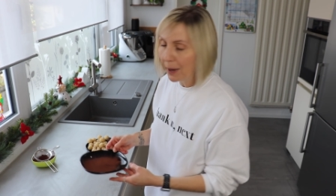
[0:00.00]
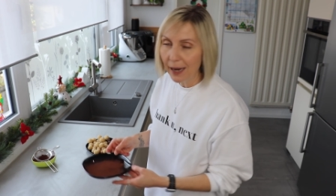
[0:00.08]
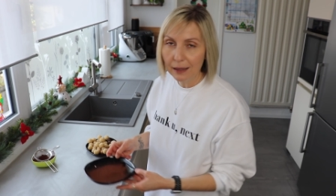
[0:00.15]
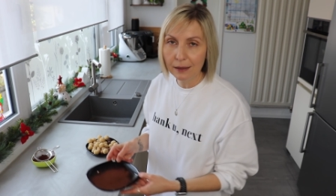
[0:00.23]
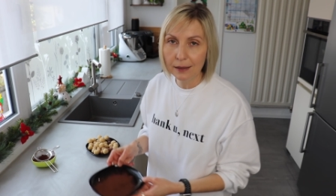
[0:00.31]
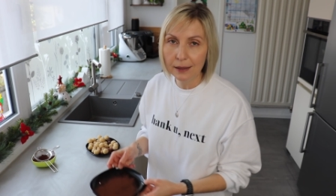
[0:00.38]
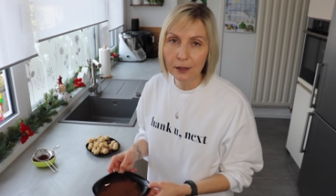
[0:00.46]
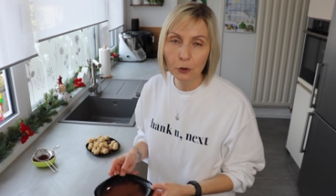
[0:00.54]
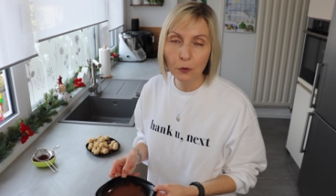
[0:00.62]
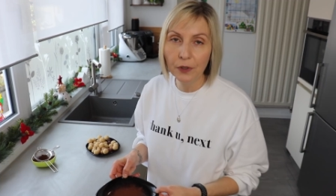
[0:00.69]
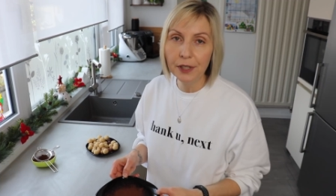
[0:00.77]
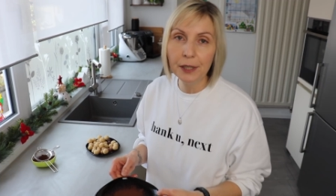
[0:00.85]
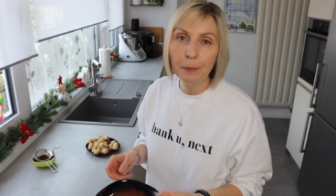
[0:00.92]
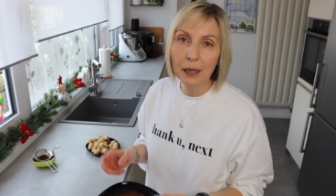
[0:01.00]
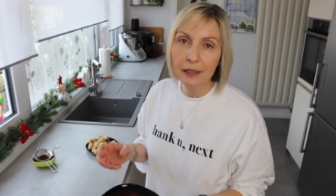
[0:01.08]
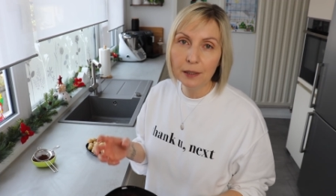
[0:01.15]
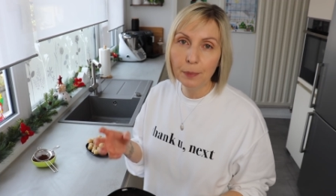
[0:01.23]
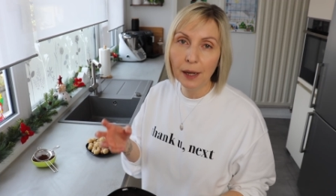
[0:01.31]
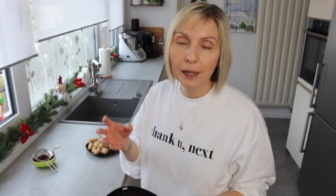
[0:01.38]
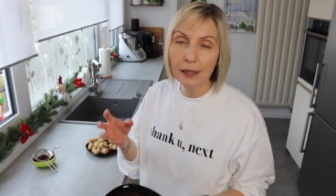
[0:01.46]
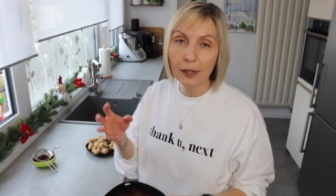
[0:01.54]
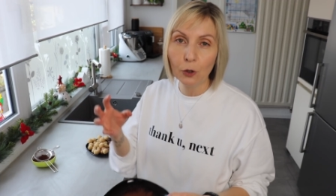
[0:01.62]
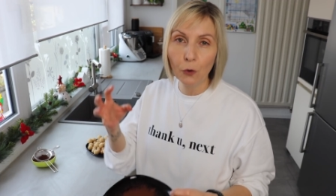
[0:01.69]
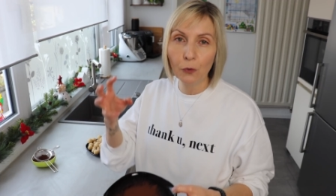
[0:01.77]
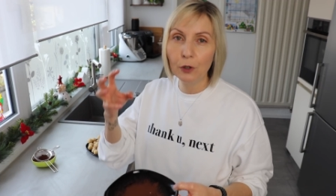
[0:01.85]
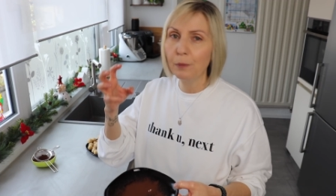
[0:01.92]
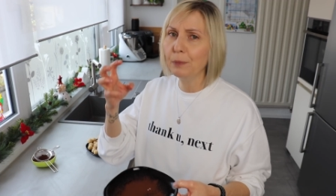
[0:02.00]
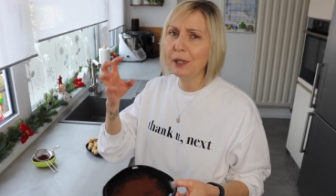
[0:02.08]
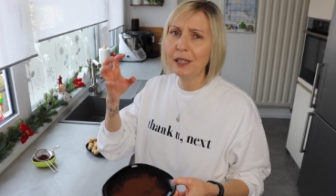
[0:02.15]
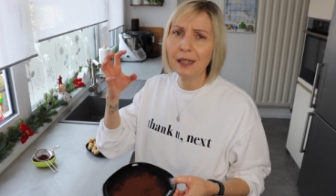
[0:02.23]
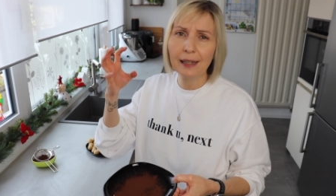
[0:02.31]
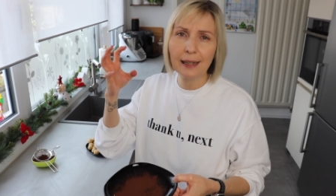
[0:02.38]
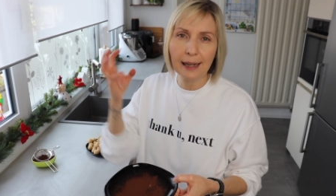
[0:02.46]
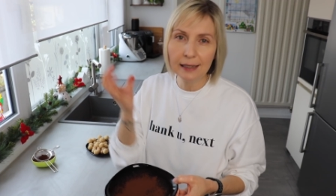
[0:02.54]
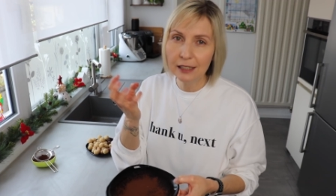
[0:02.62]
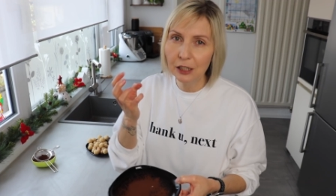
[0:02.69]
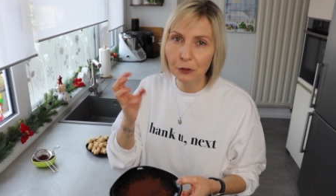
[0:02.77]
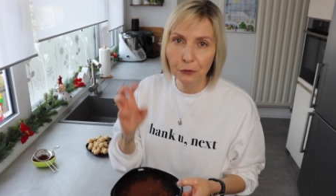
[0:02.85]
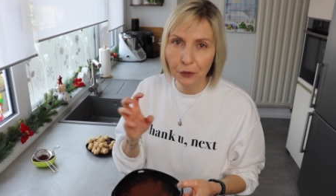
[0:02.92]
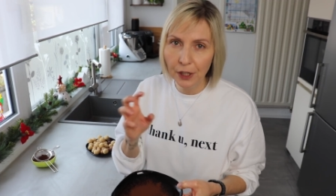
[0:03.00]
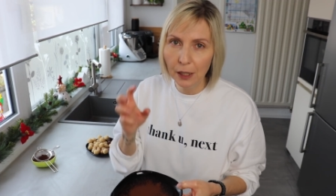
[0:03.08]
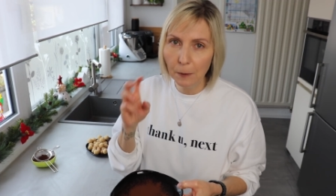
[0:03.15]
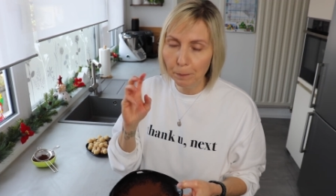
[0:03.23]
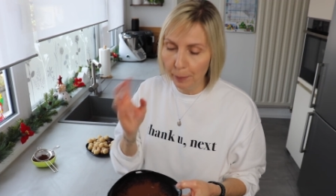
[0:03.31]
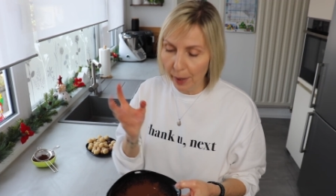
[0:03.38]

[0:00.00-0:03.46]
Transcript: mag das nicht so, wenn die Marzipankartoffeln mit ganz viel